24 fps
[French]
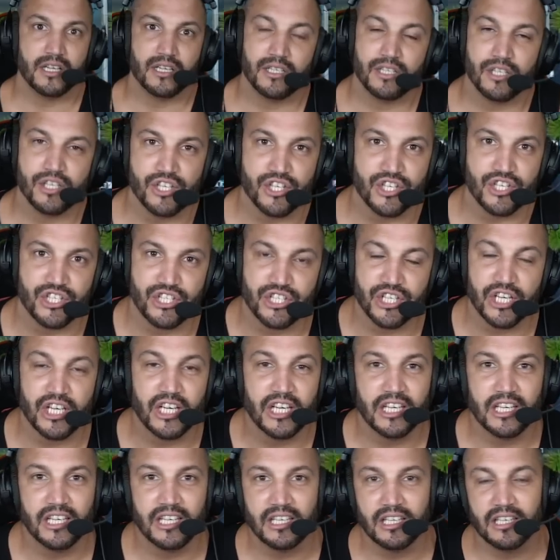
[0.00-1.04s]

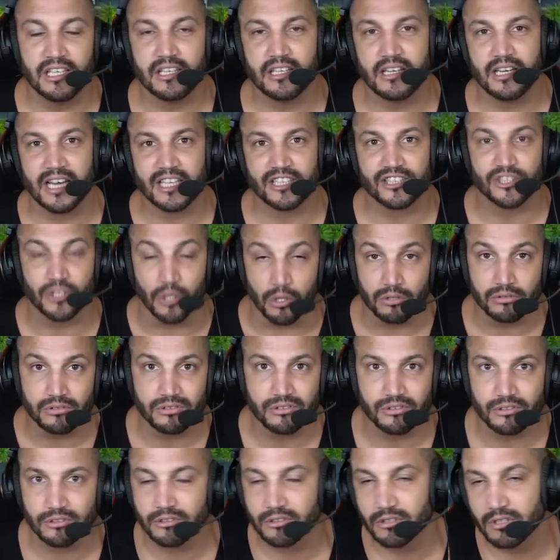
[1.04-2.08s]
j'ai la
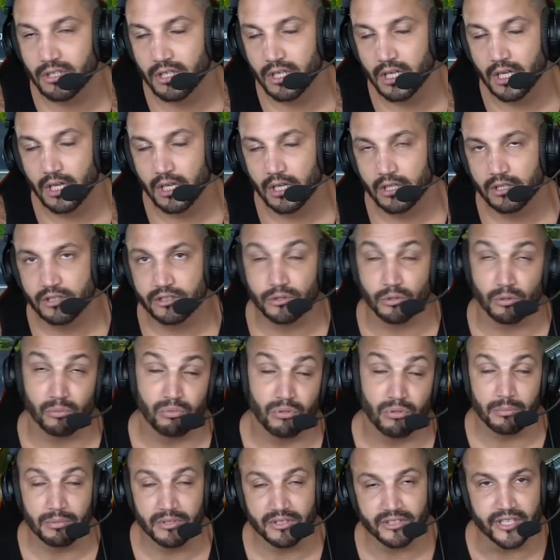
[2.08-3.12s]
chance, si on peut
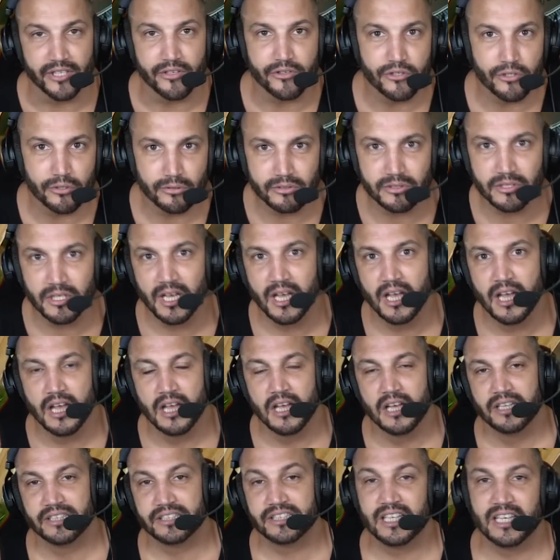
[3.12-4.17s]
ça une chance,
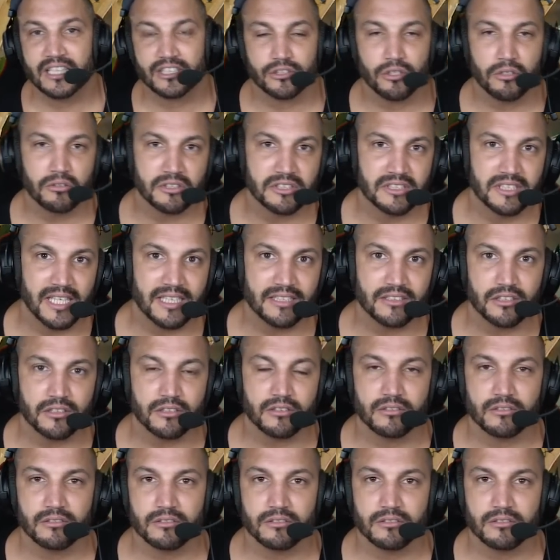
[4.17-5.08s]
j'ai la chance d'être